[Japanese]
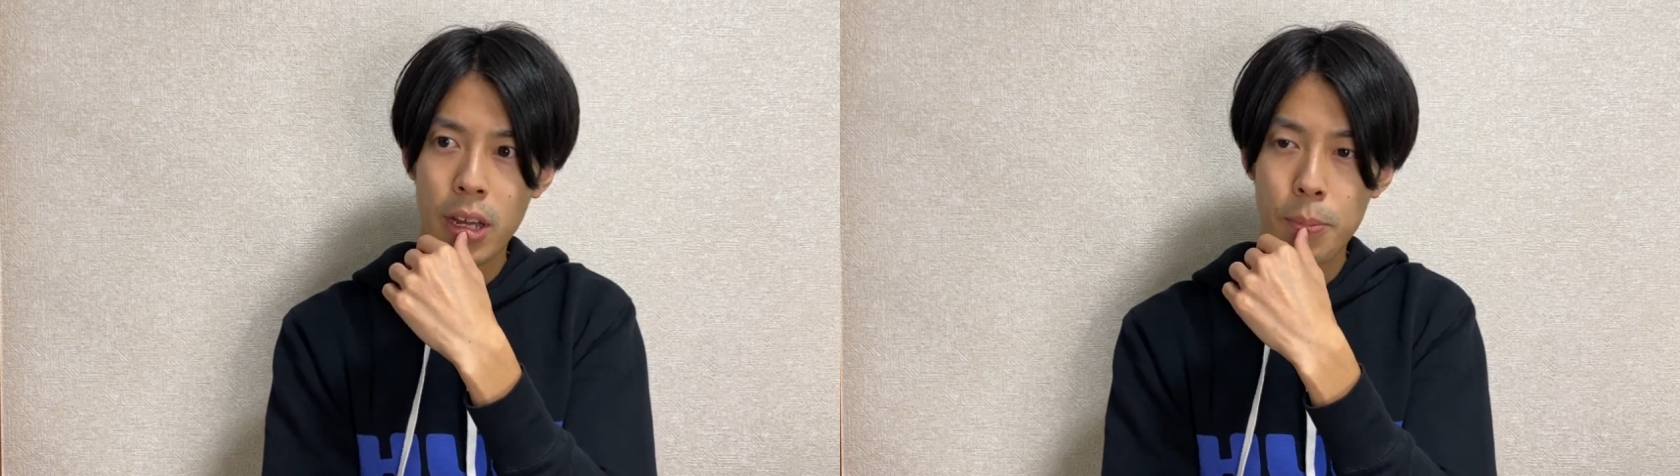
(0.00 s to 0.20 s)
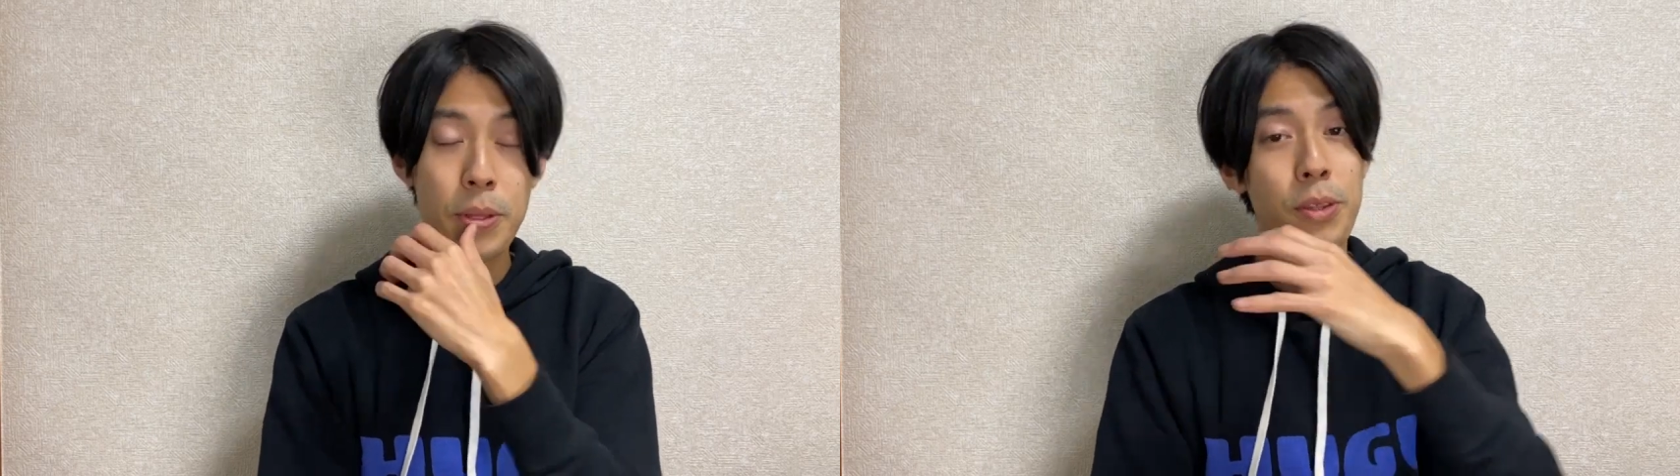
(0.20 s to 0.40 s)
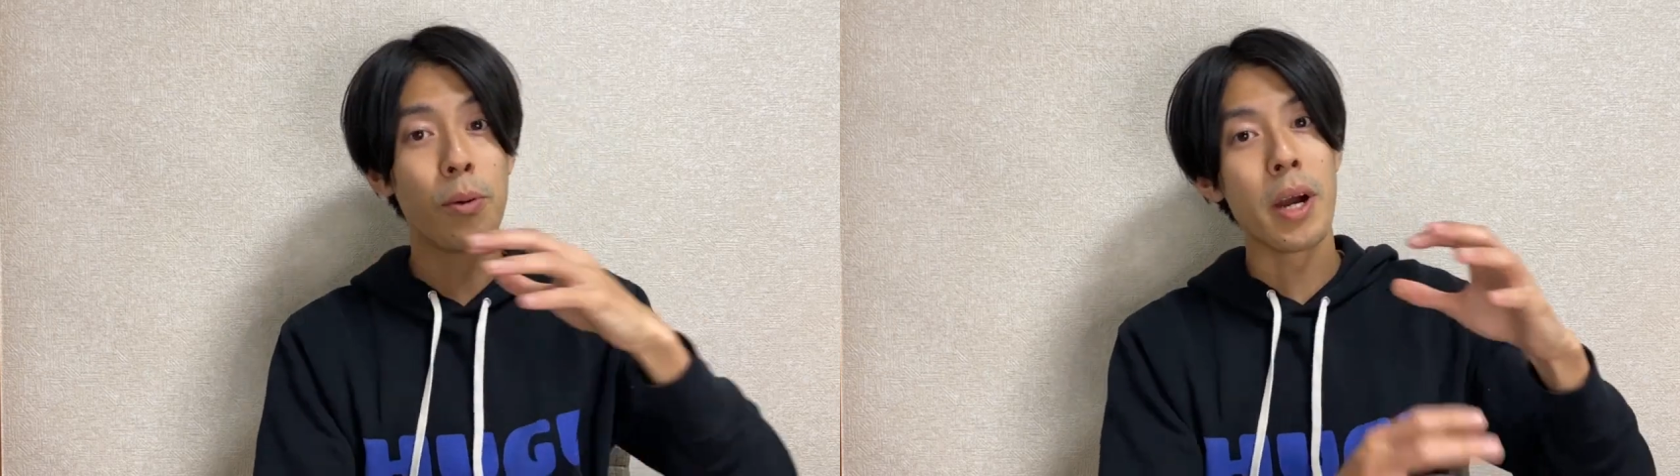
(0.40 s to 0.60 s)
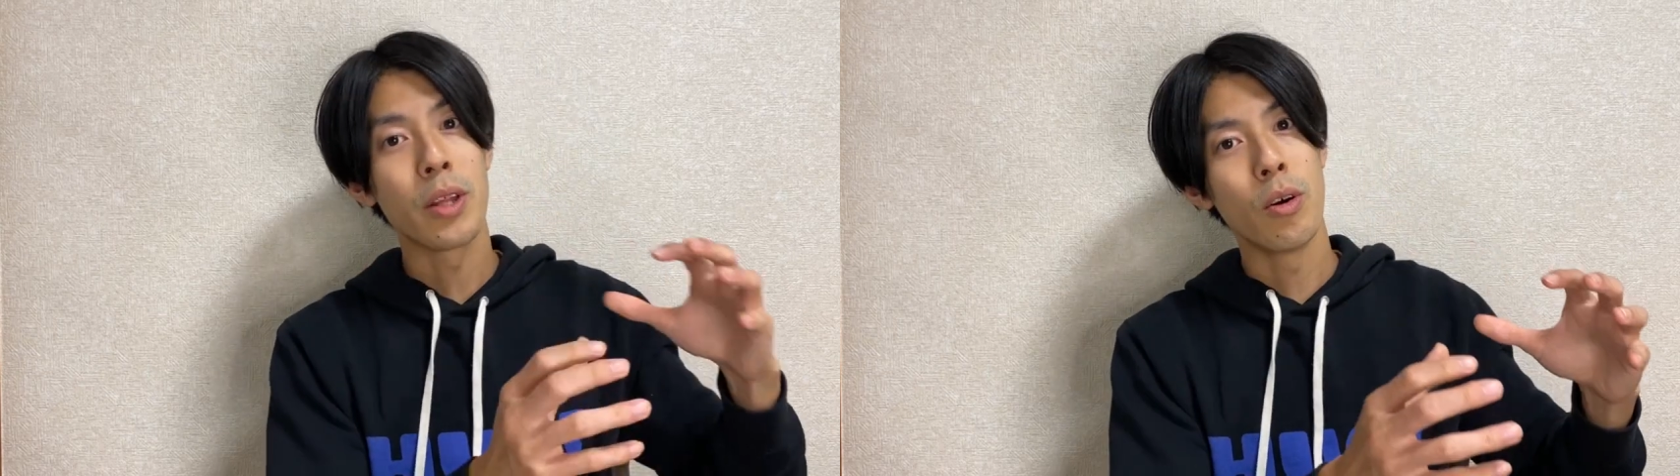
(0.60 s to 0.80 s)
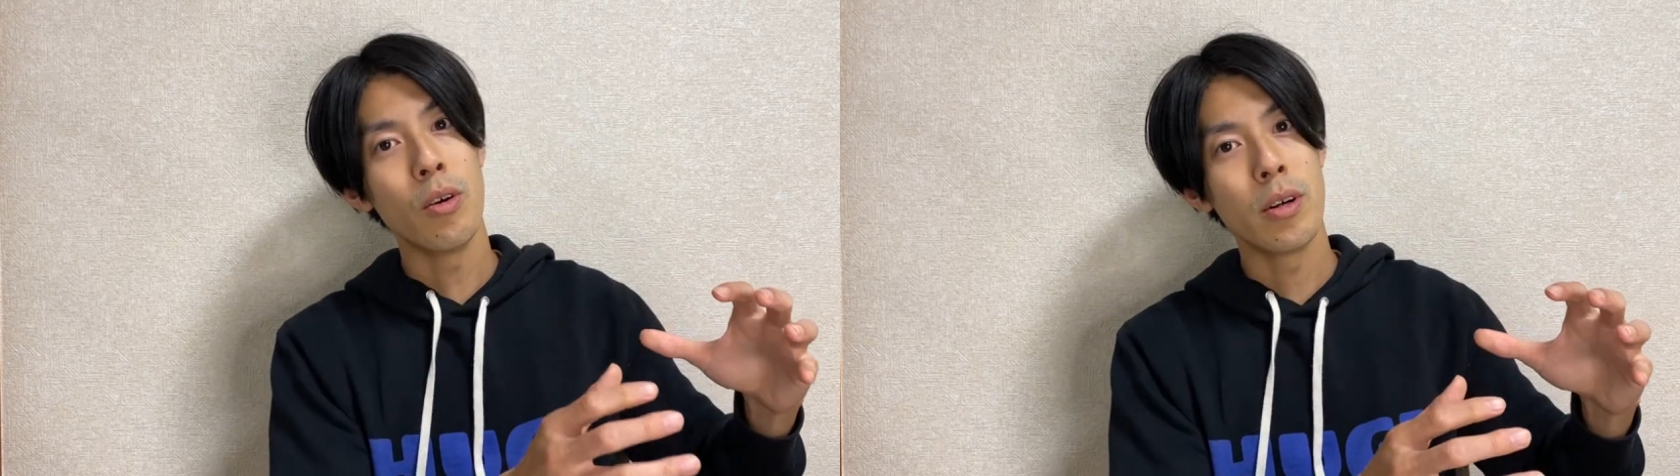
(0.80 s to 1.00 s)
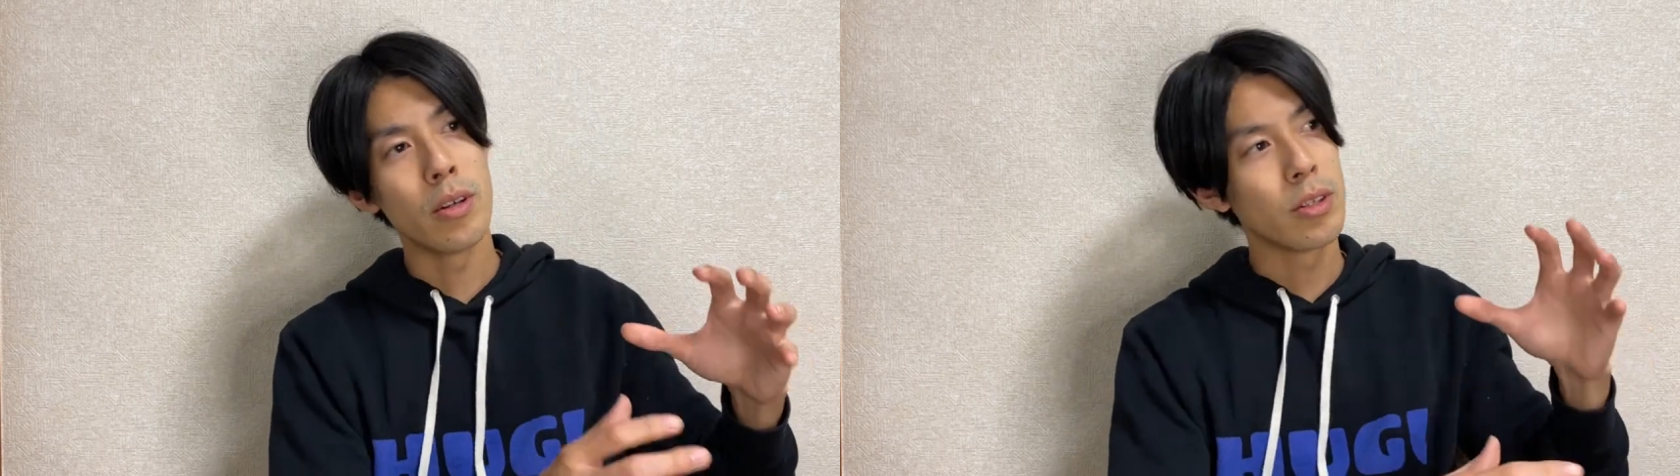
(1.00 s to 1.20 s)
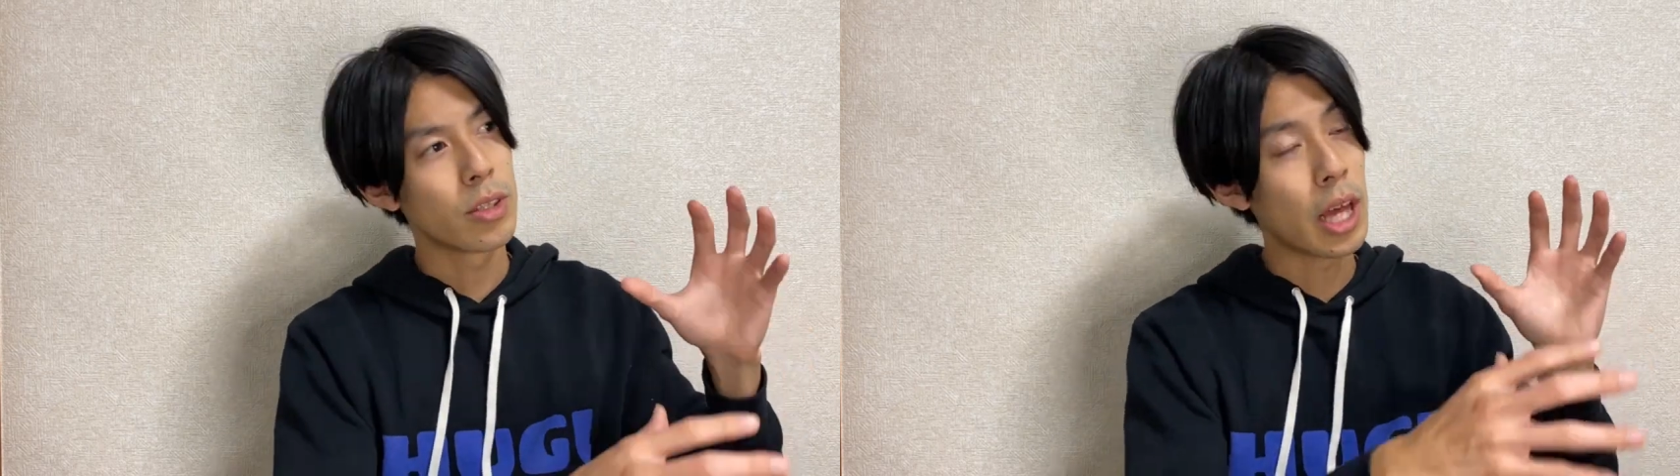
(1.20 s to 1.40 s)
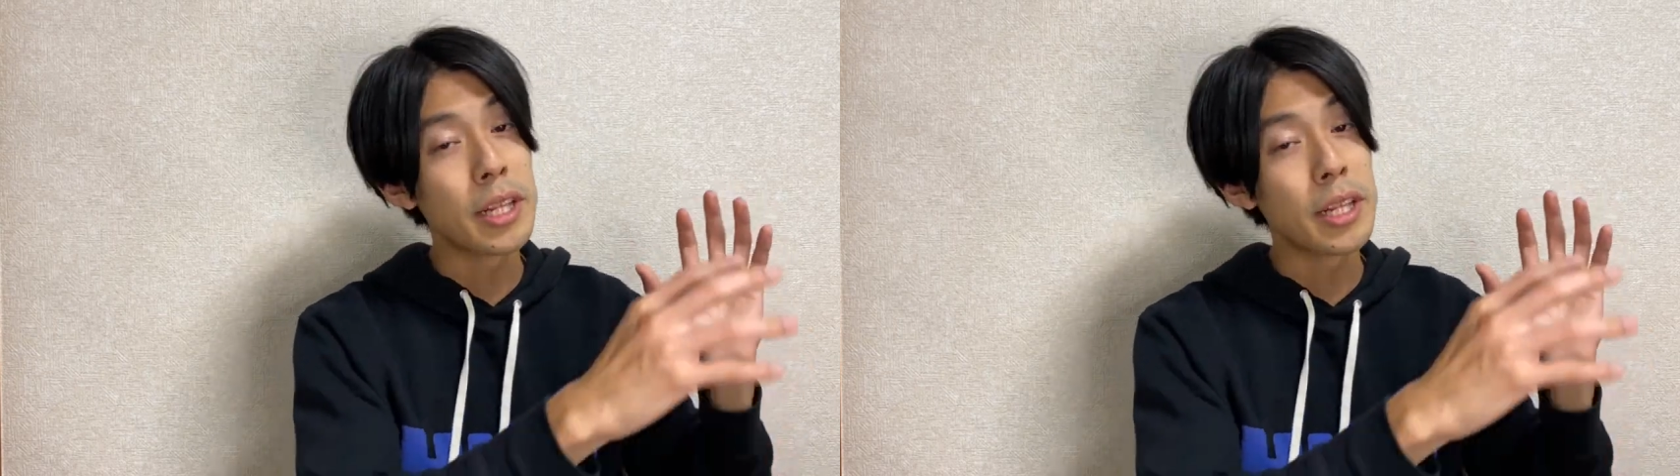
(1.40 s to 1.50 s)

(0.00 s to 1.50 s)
えー、別のバイト、うん、